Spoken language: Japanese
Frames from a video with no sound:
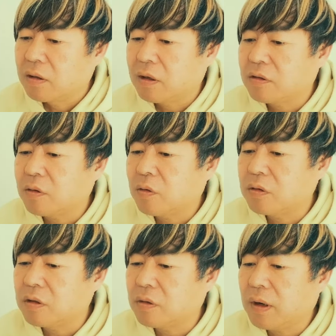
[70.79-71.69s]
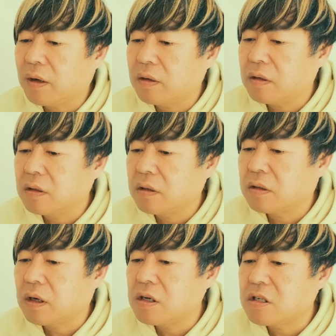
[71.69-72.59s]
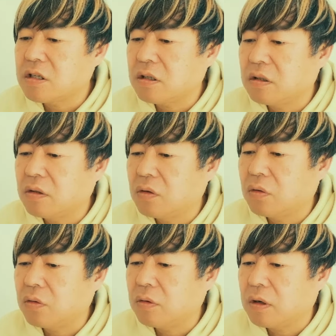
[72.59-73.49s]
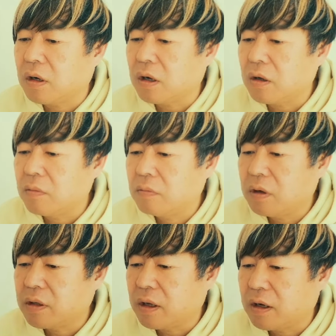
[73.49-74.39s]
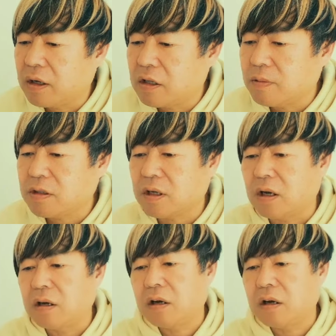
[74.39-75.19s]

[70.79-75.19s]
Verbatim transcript: 皆さん、こんにちは。最新動画まで拝見しました。